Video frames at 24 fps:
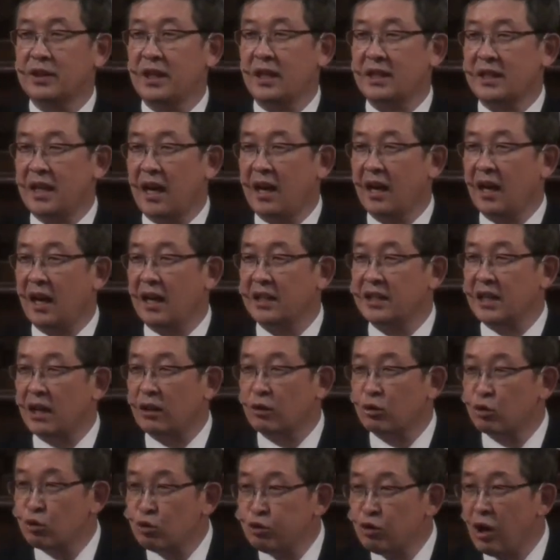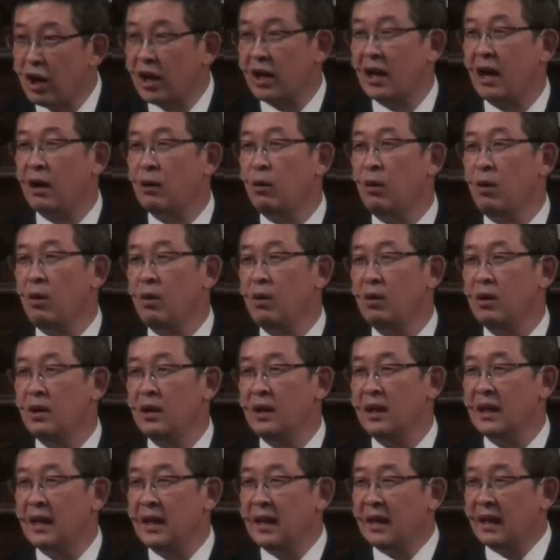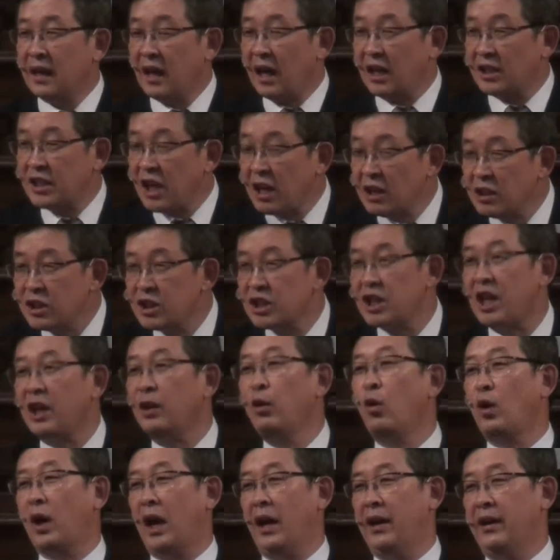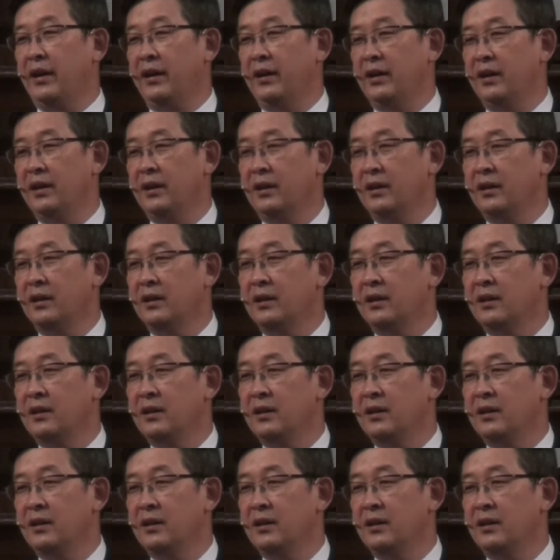역사상 가장 추악하고 가장 잔혹한